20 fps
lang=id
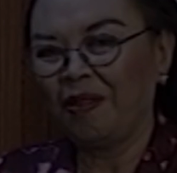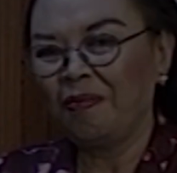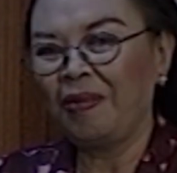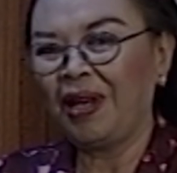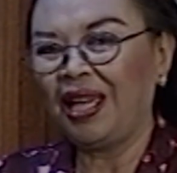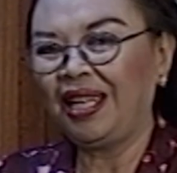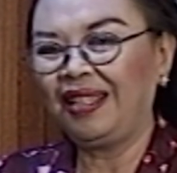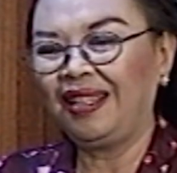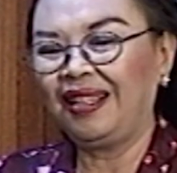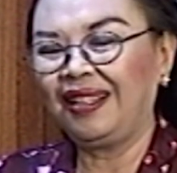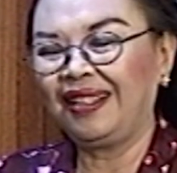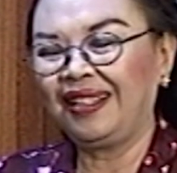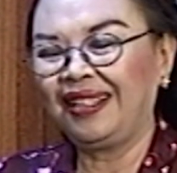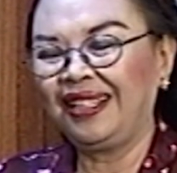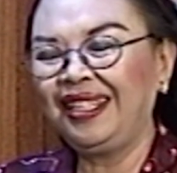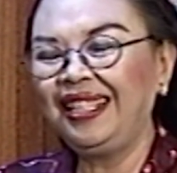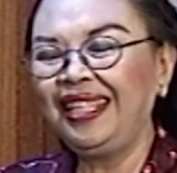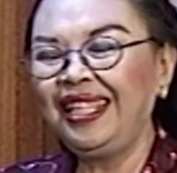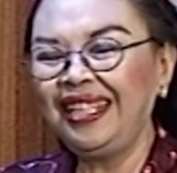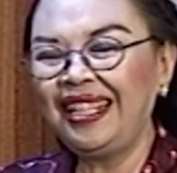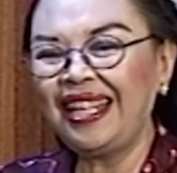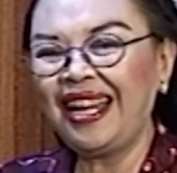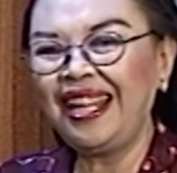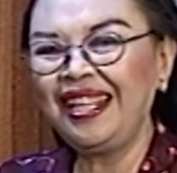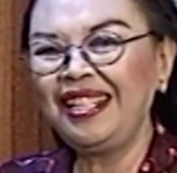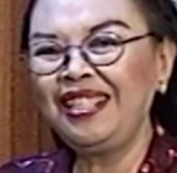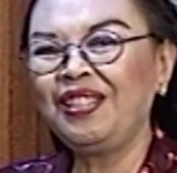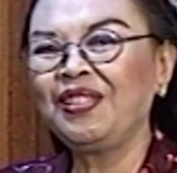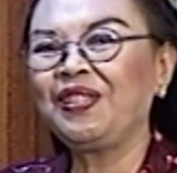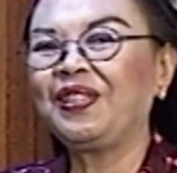Baik, kita
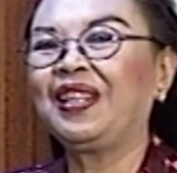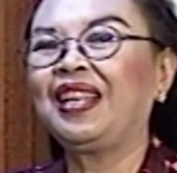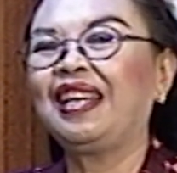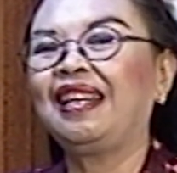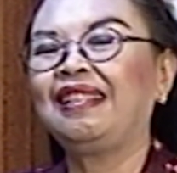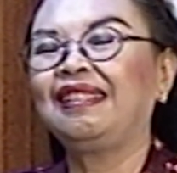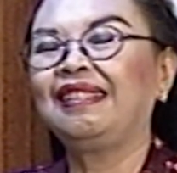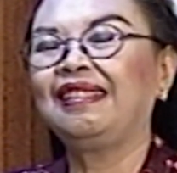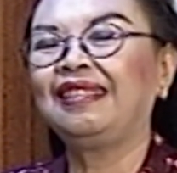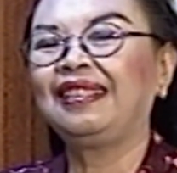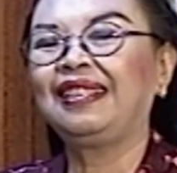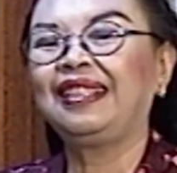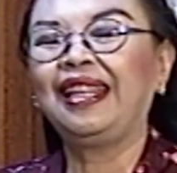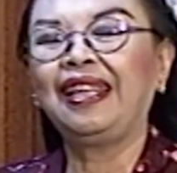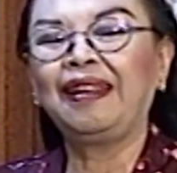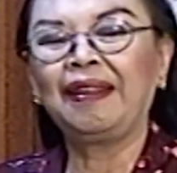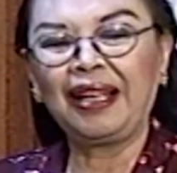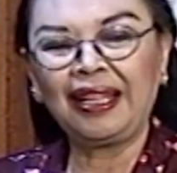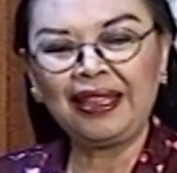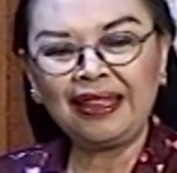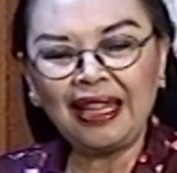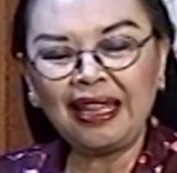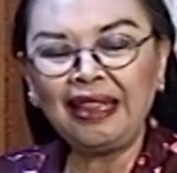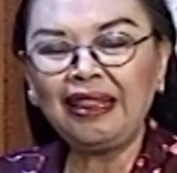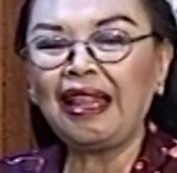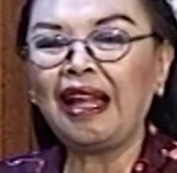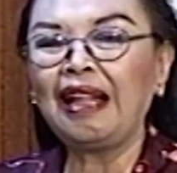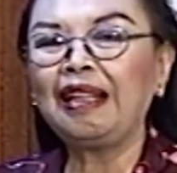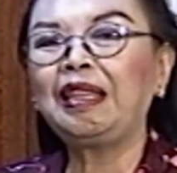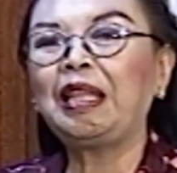lanjutkan
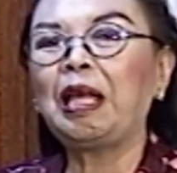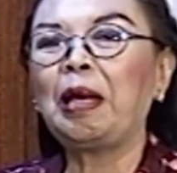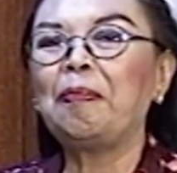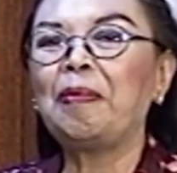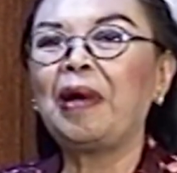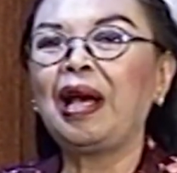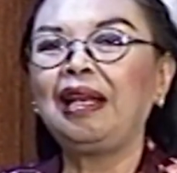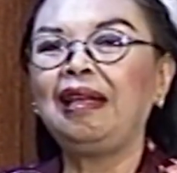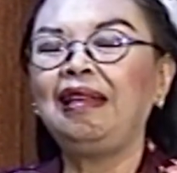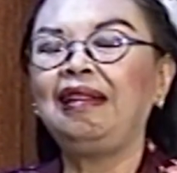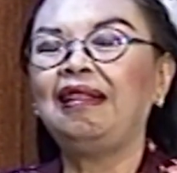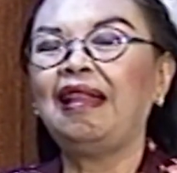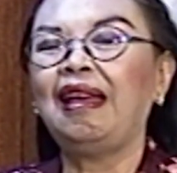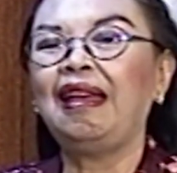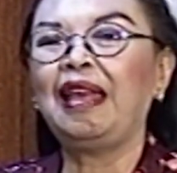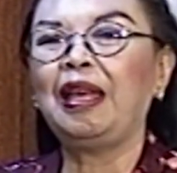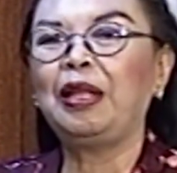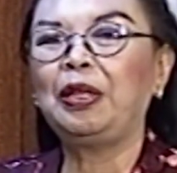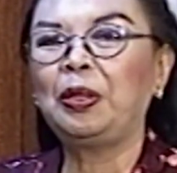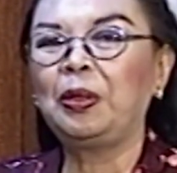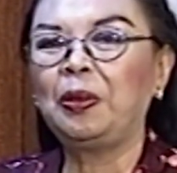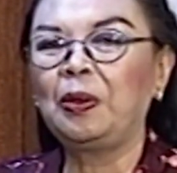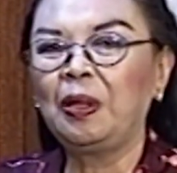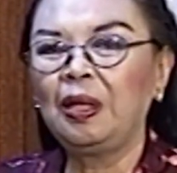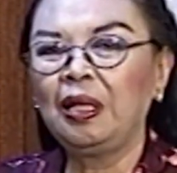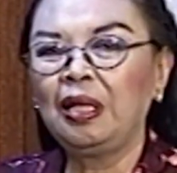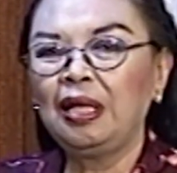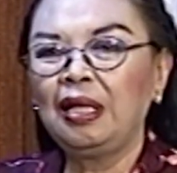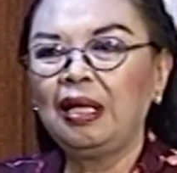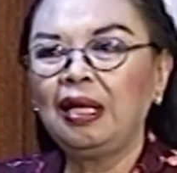tentang tema kita yaitu
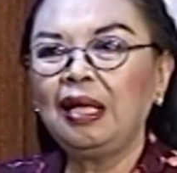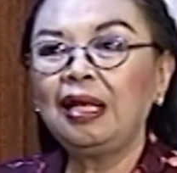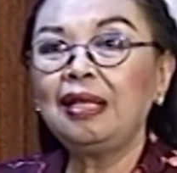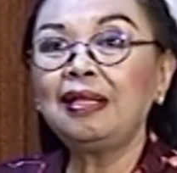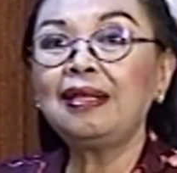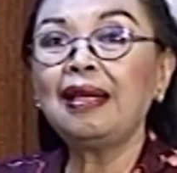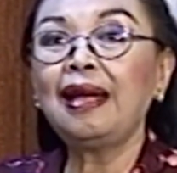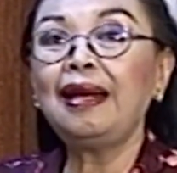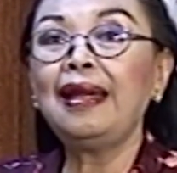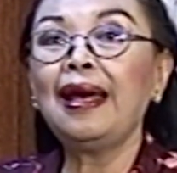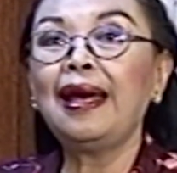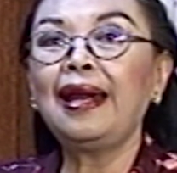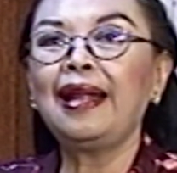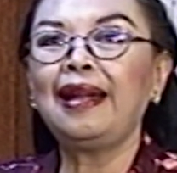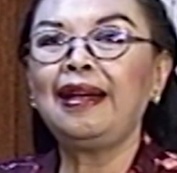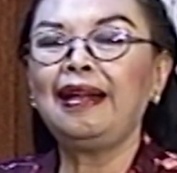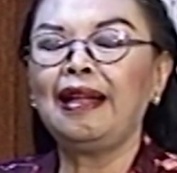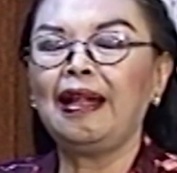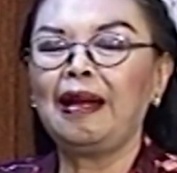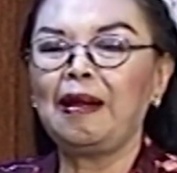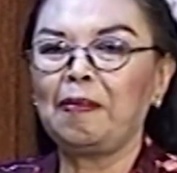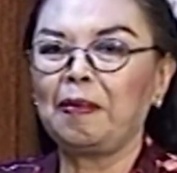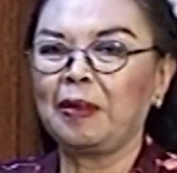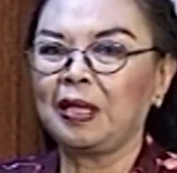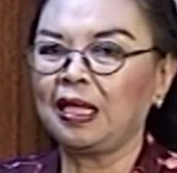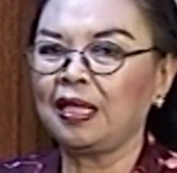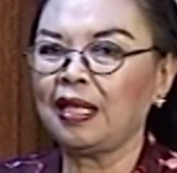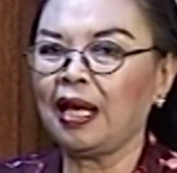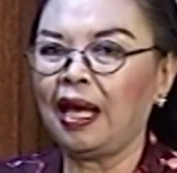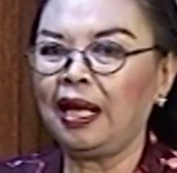kesadaran dalam
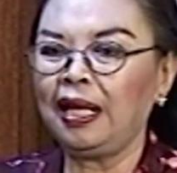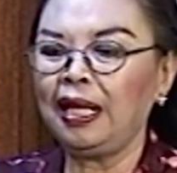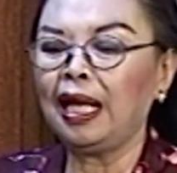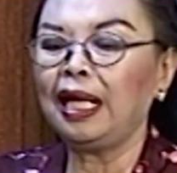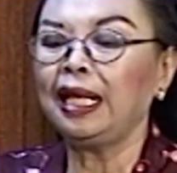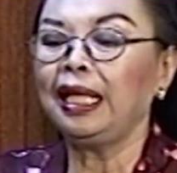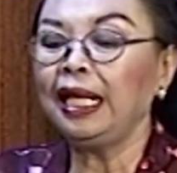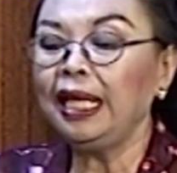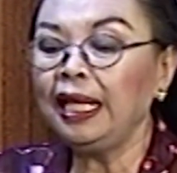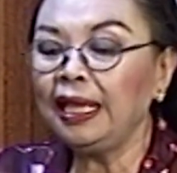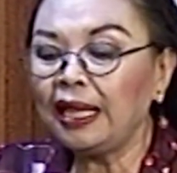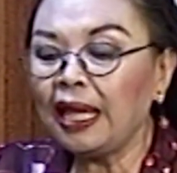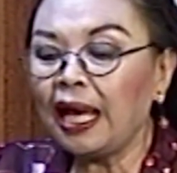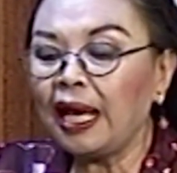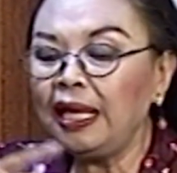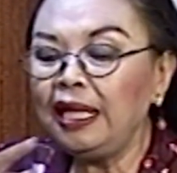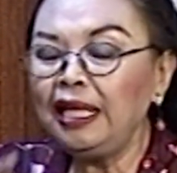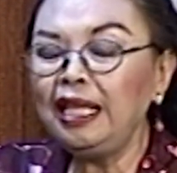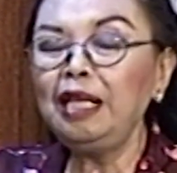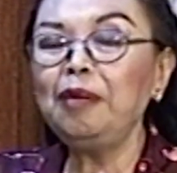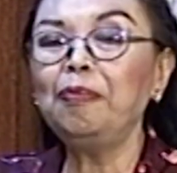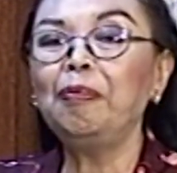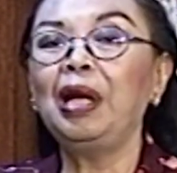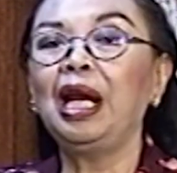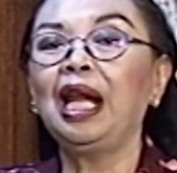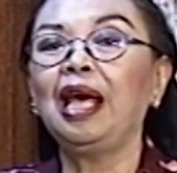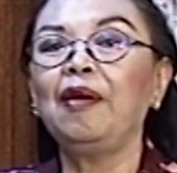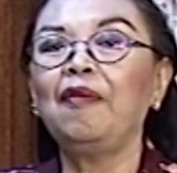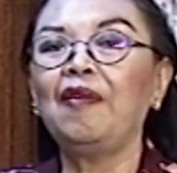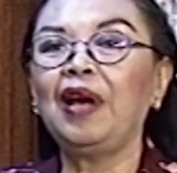keseharian kita ini
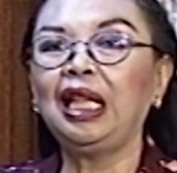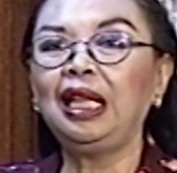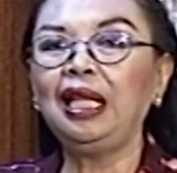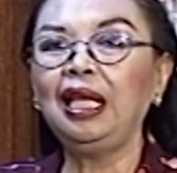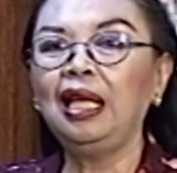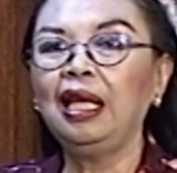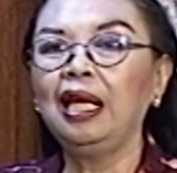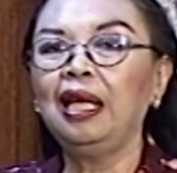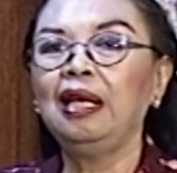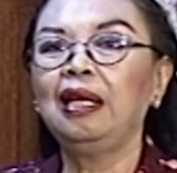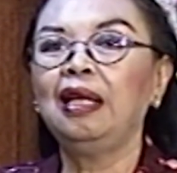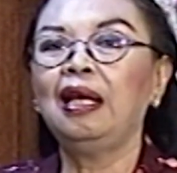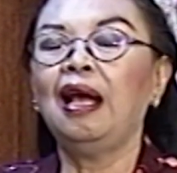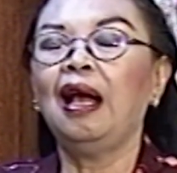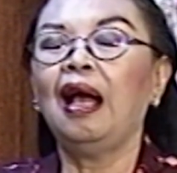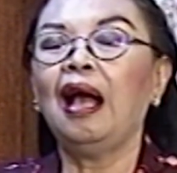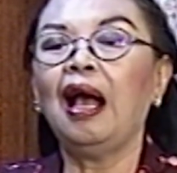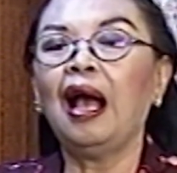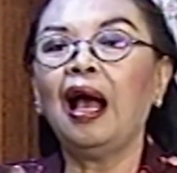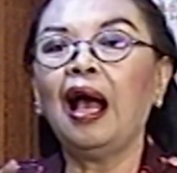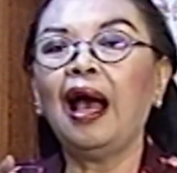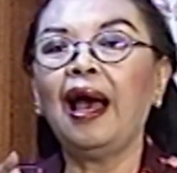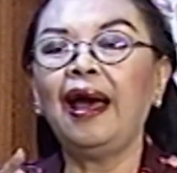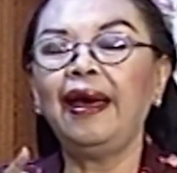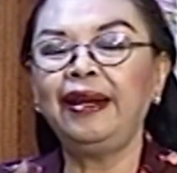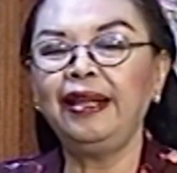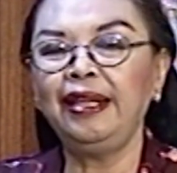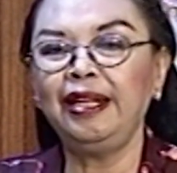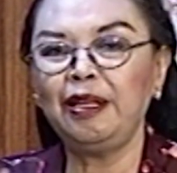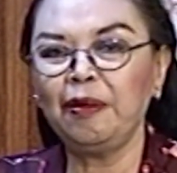melewati
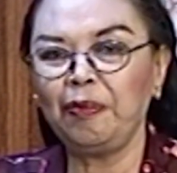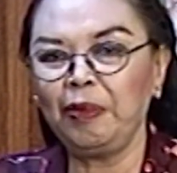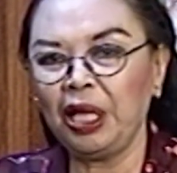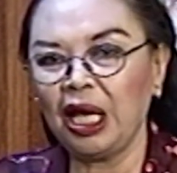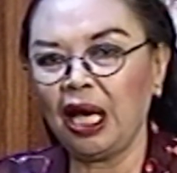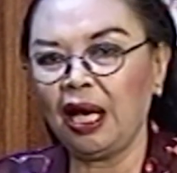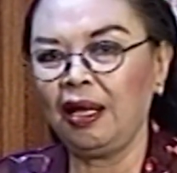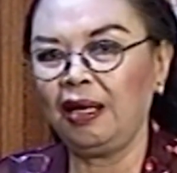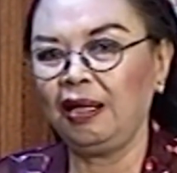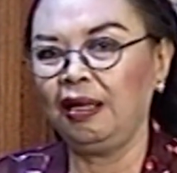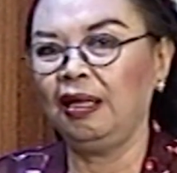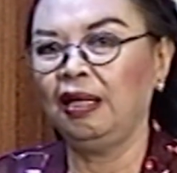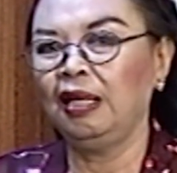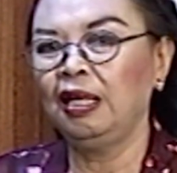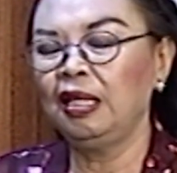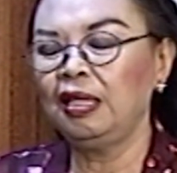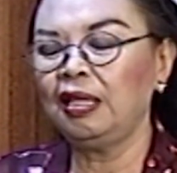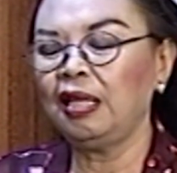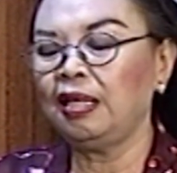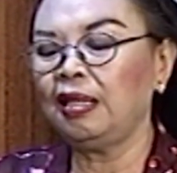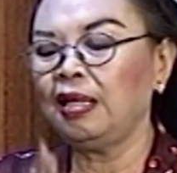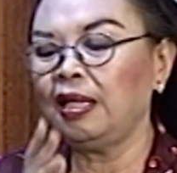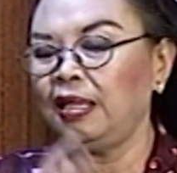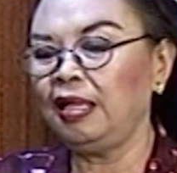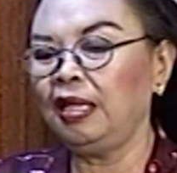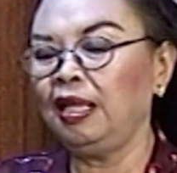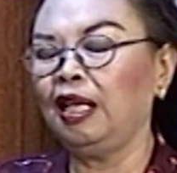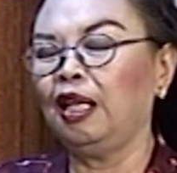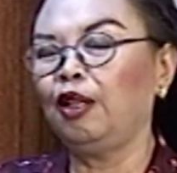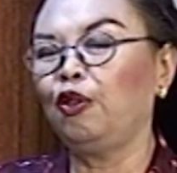hari demi hari. Saya
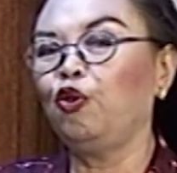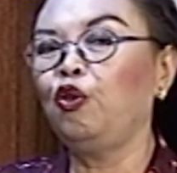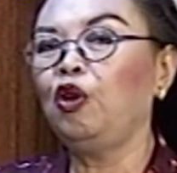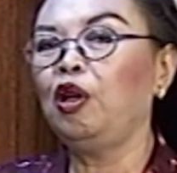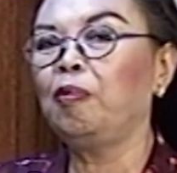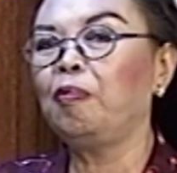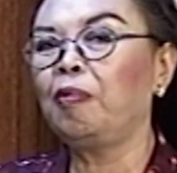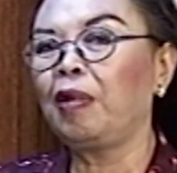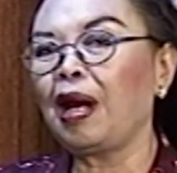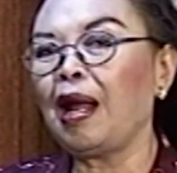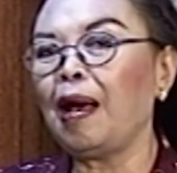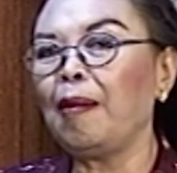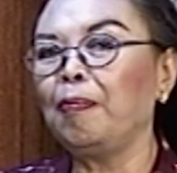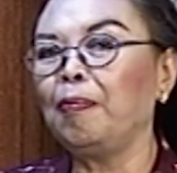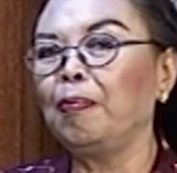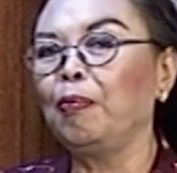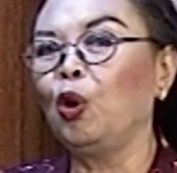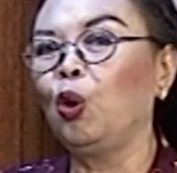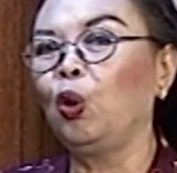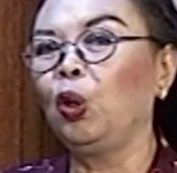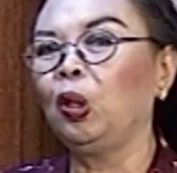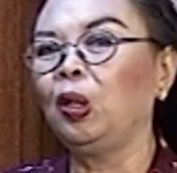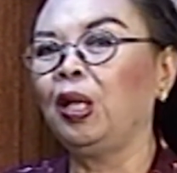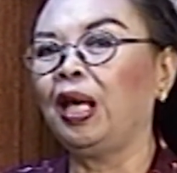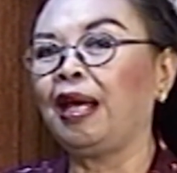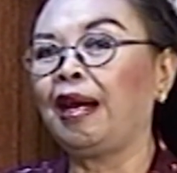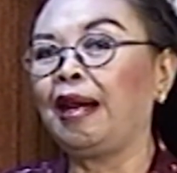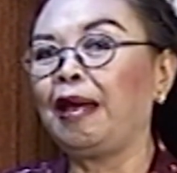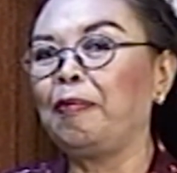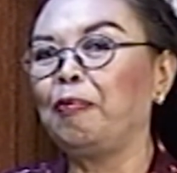jadi ingat film Rambo itu
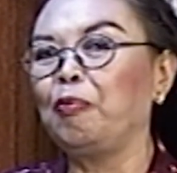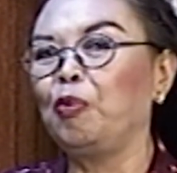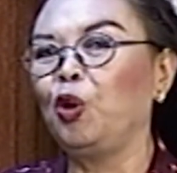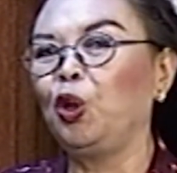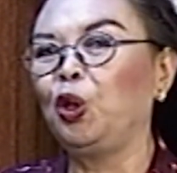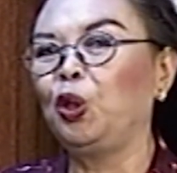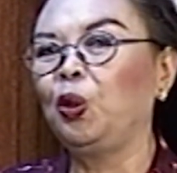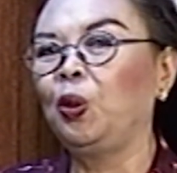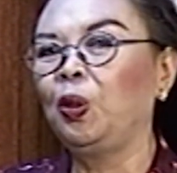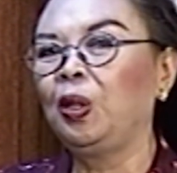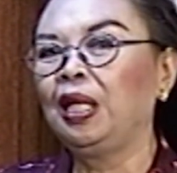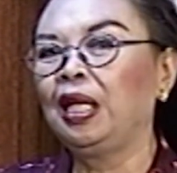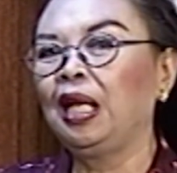ya, Rambo itu.